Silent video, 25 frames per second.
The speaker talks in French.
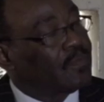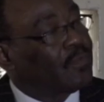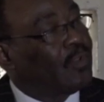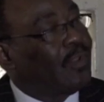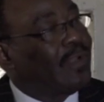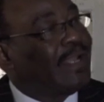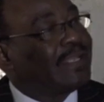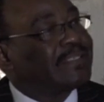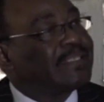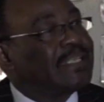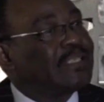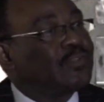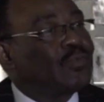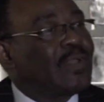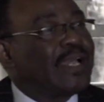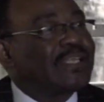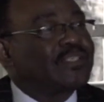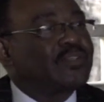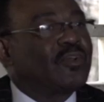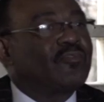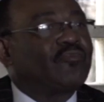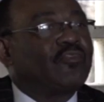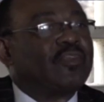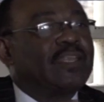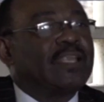de la
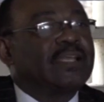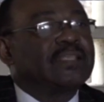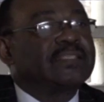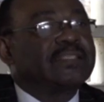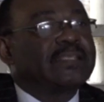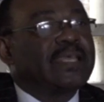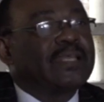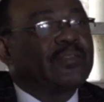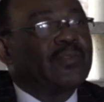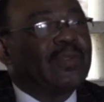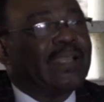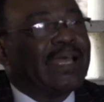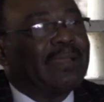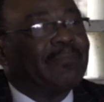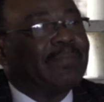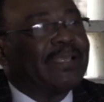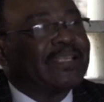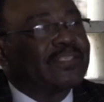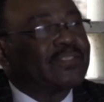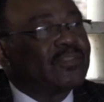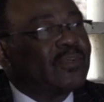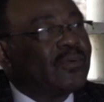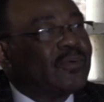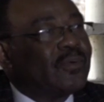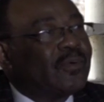situation financière de la
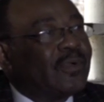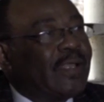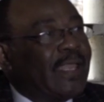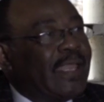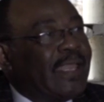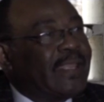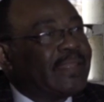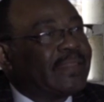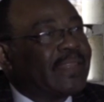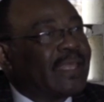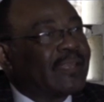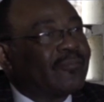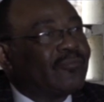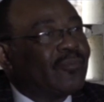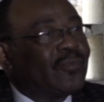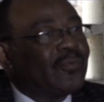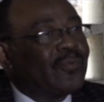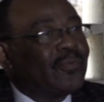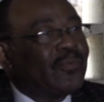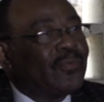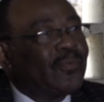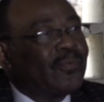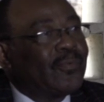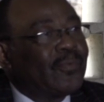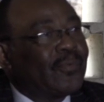maison est
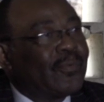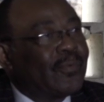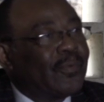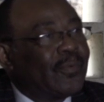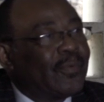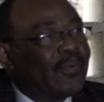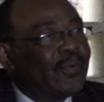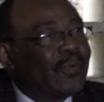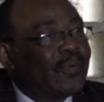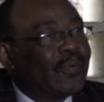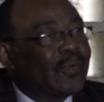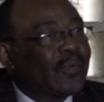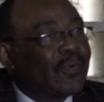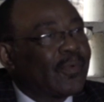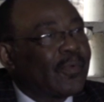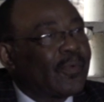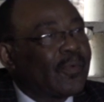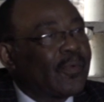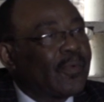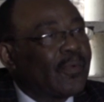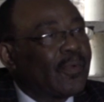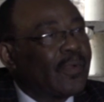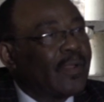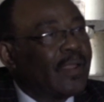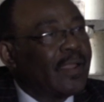intervenue
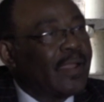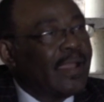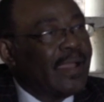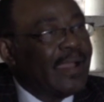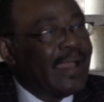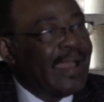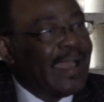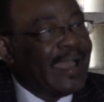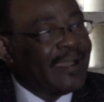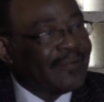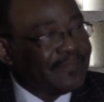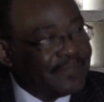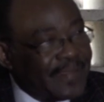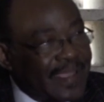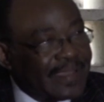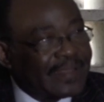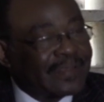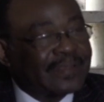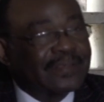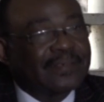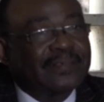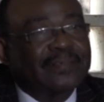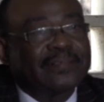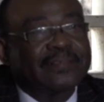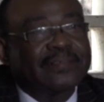avec